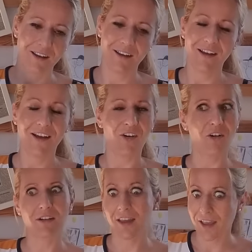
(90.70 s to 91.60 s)
Nein,
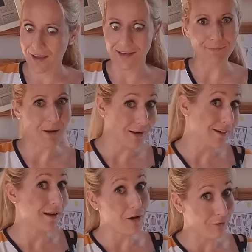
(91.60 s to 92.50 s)
Lydia, Okay, ich mache
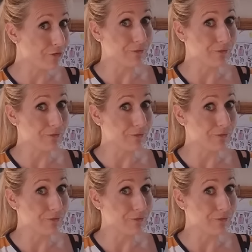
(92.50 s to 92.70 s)
genau